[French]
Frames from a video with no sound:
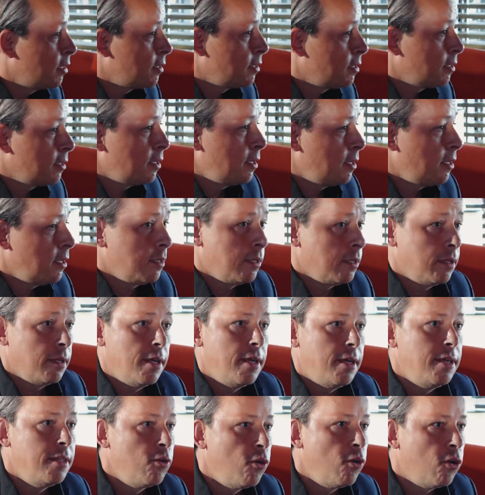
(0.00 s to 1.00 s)
euh,
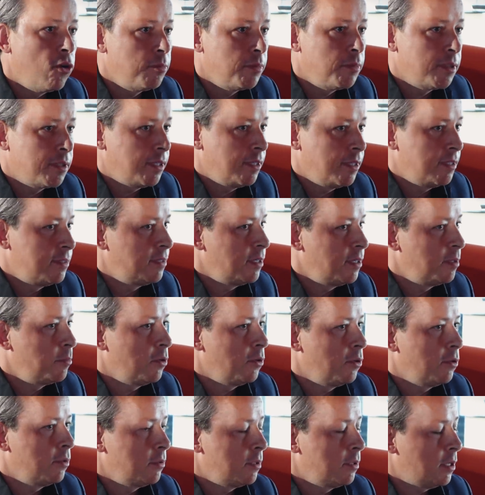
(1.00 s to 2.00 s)
énorme et
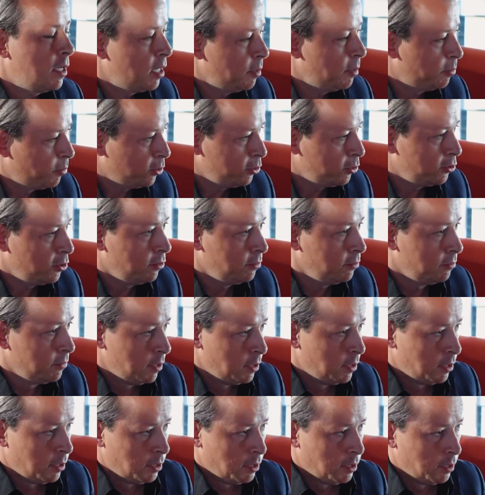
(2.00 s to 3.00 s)
tellement important
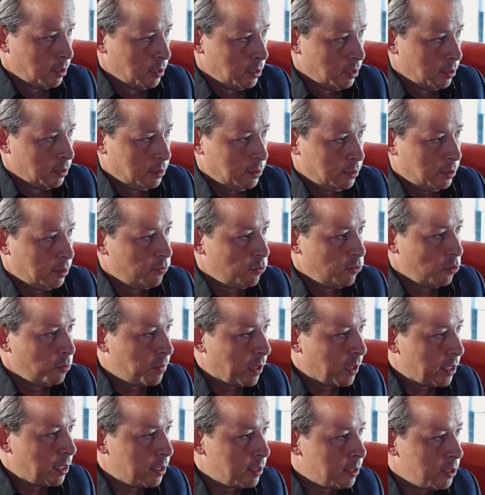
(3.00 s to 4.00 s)
qu'il ne faut
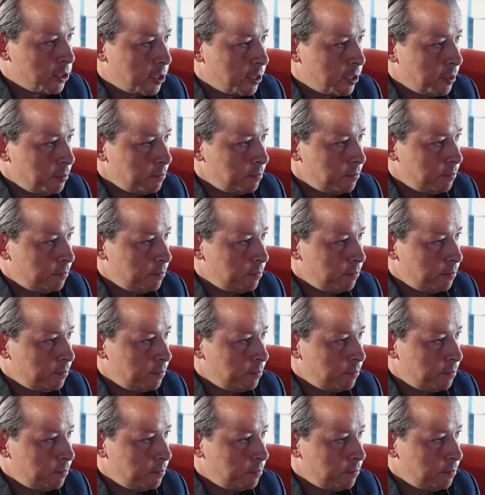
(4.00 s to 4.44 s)
pas négliger.